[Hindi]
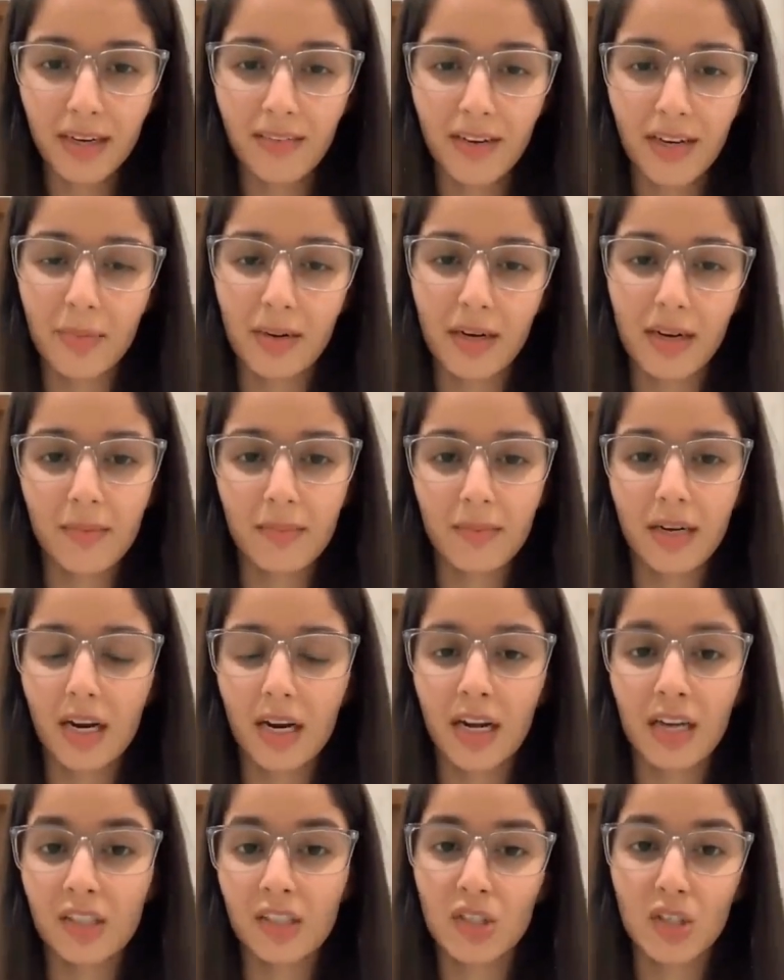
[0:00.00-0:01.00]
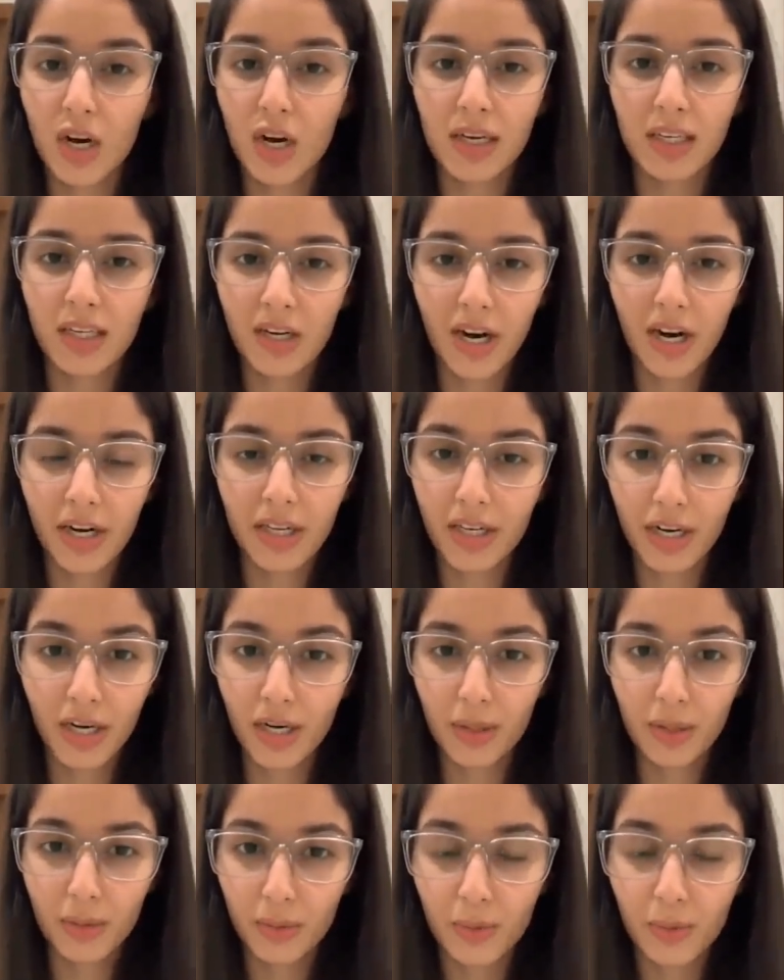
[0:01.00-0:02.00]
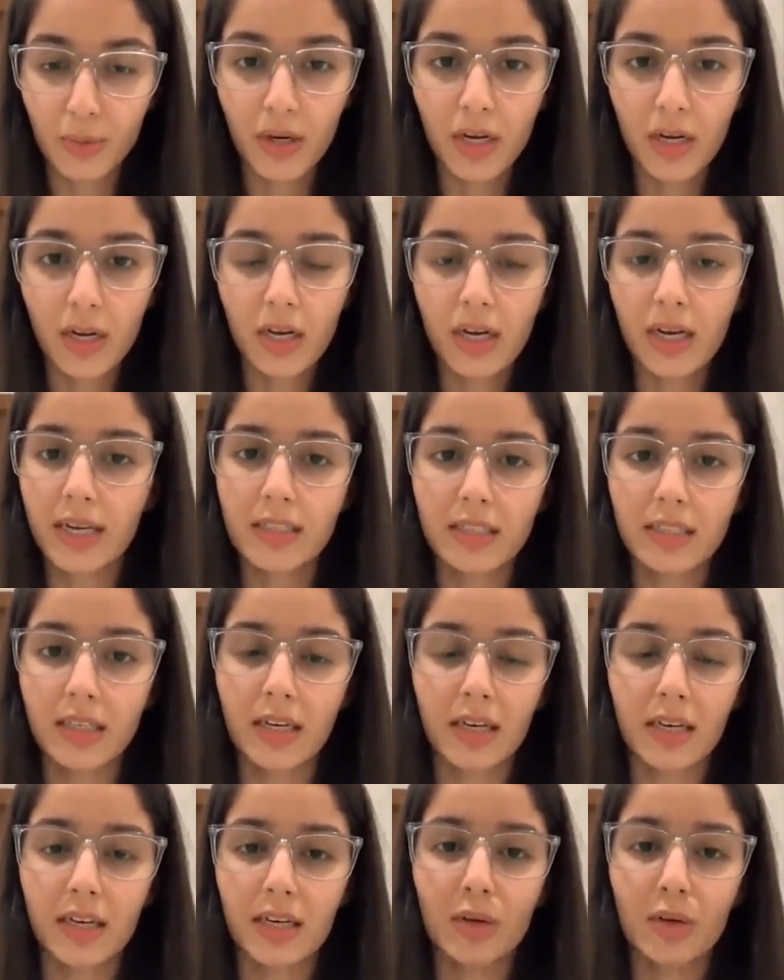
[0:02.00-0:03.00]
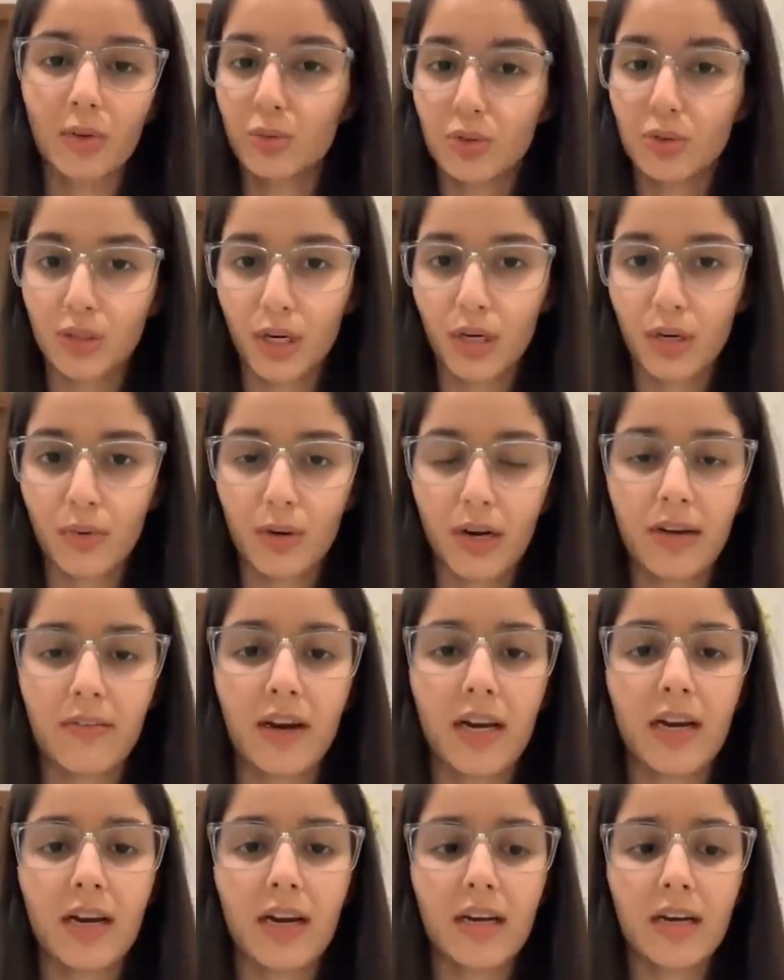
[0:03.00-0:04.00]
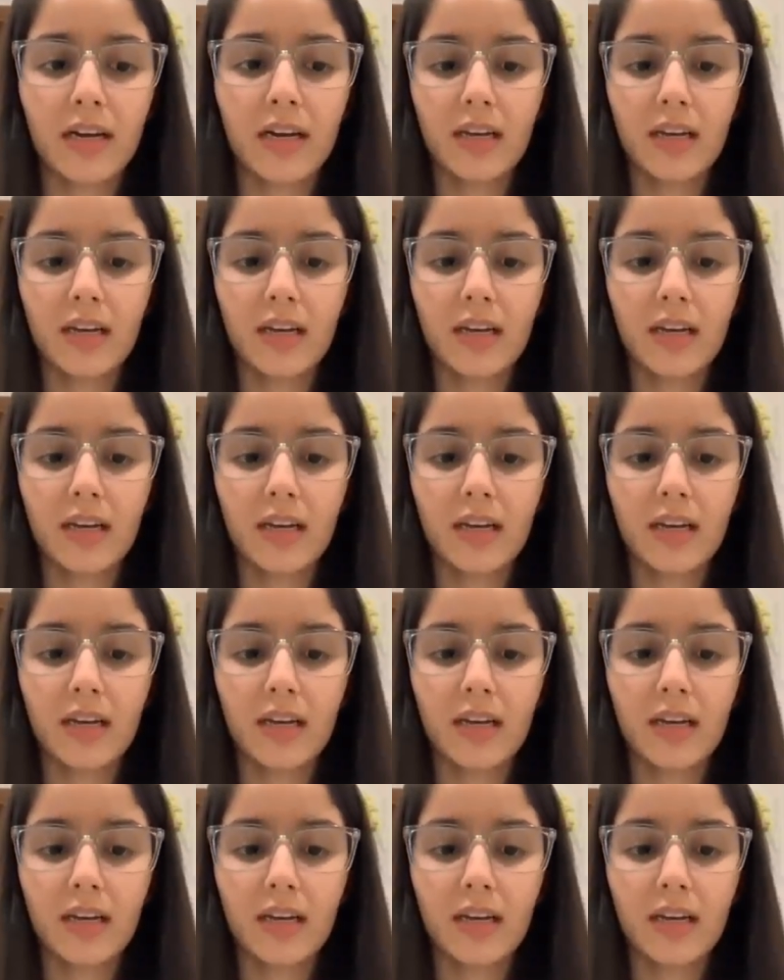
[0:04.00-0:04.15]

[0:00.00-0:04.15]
वाले पे नाम डालना इज़ नॉट द राइट थिंग टू डू इससे करके कुछ नहीं होने वाला